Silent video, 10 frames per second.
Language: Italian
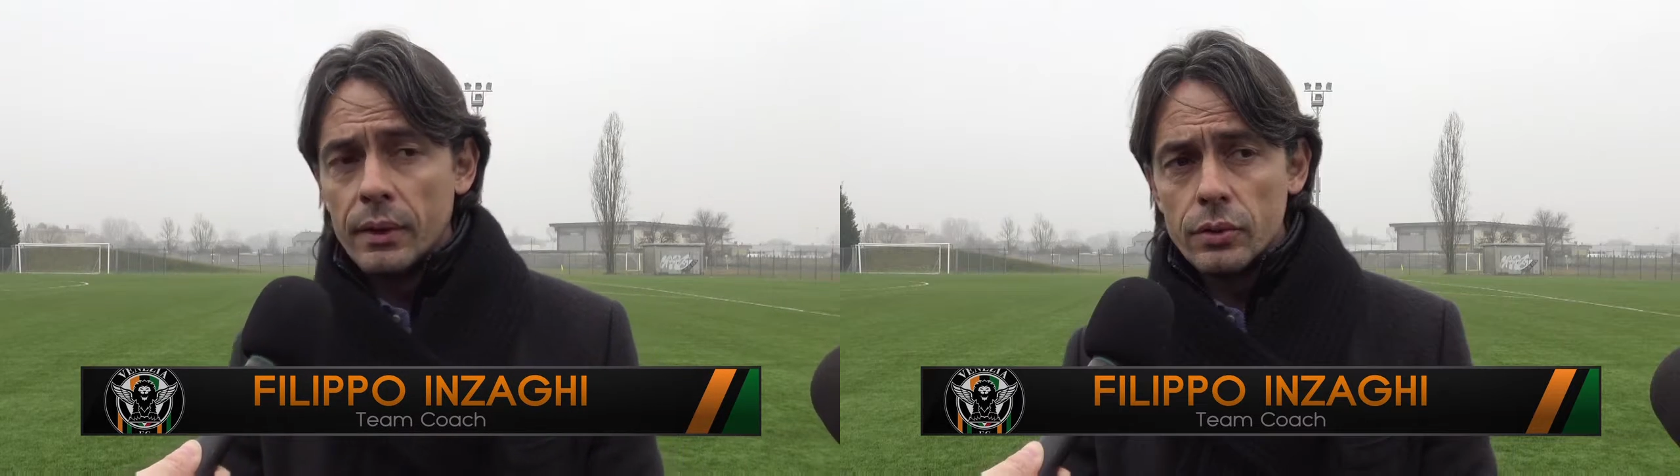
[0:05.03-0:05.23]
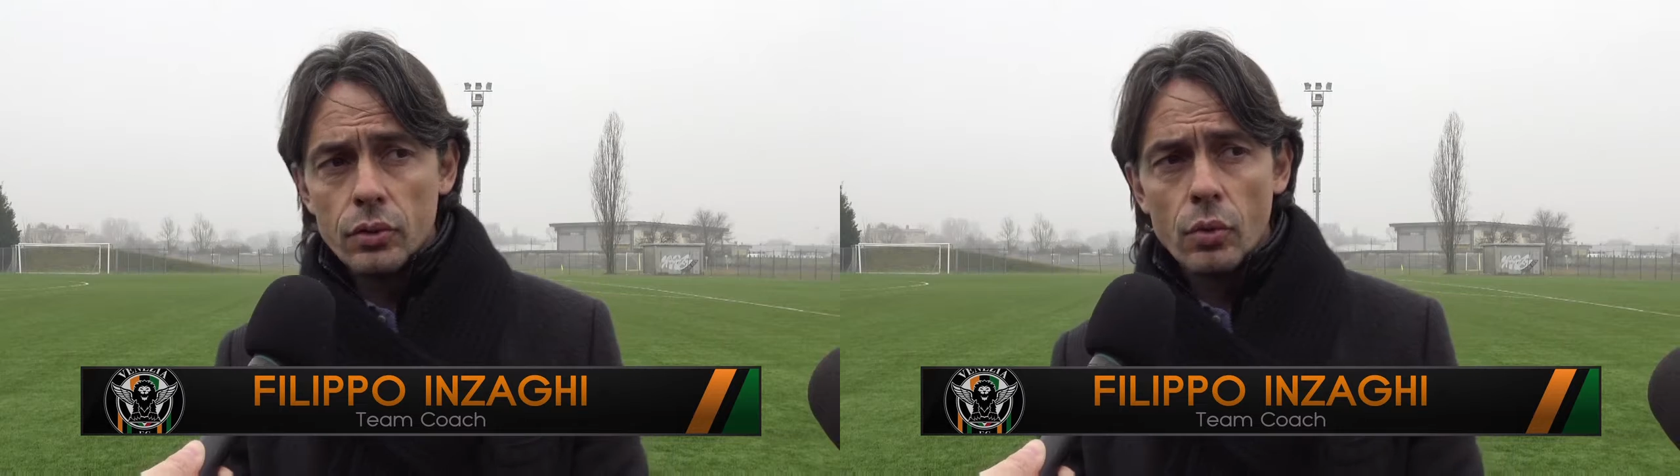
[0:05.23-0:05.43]

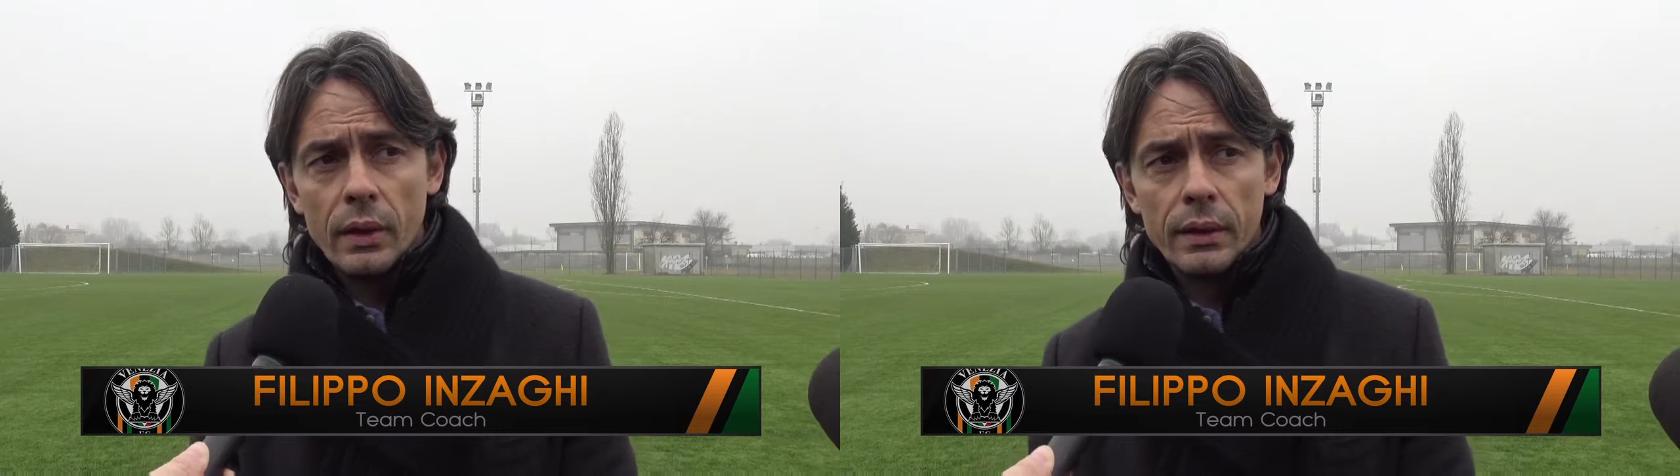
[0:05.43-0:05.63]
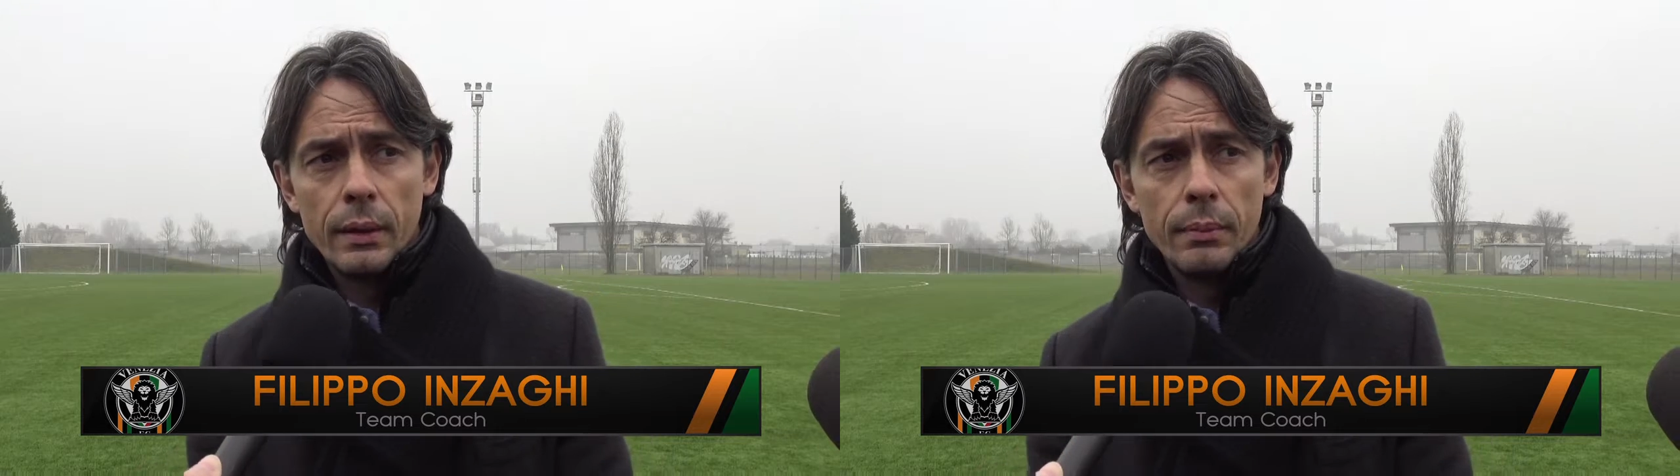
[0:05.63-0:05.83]
che sono
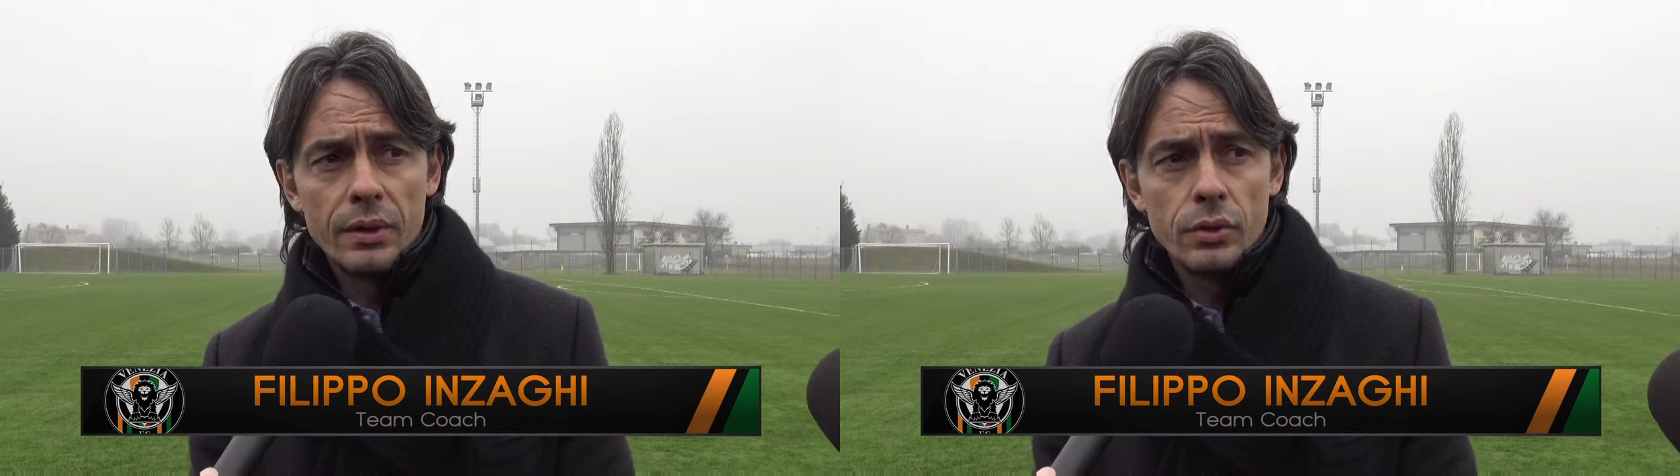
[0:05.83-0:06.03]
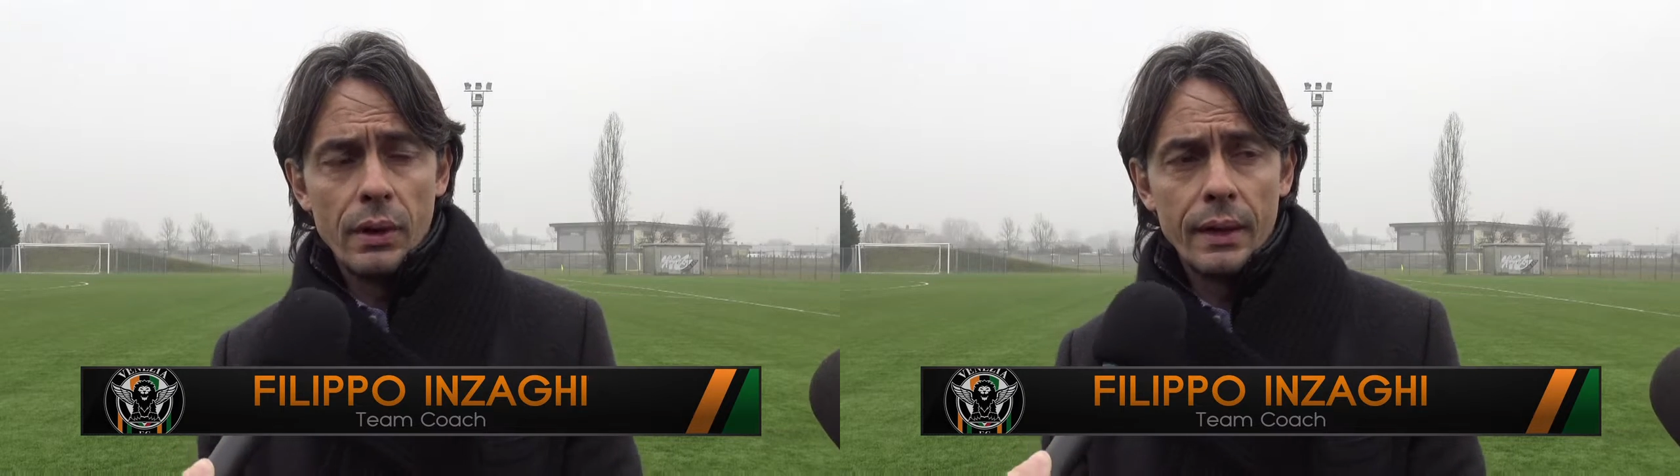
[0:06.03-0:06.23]
squadre
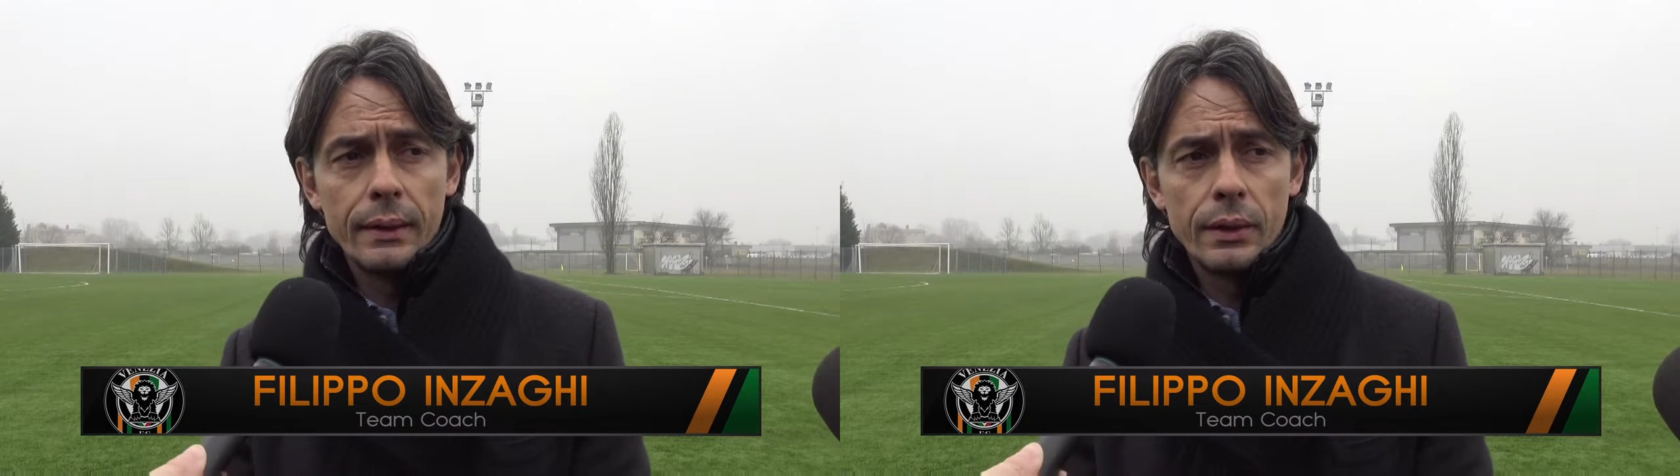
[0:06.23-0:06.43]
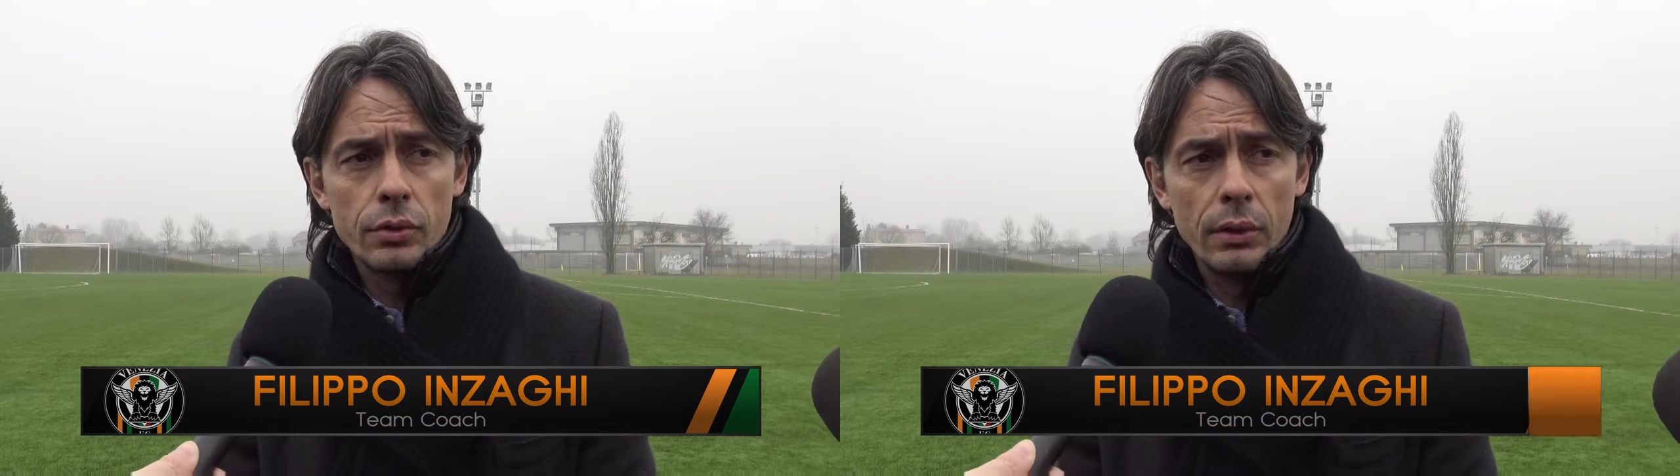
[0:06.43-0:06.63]
blasonate che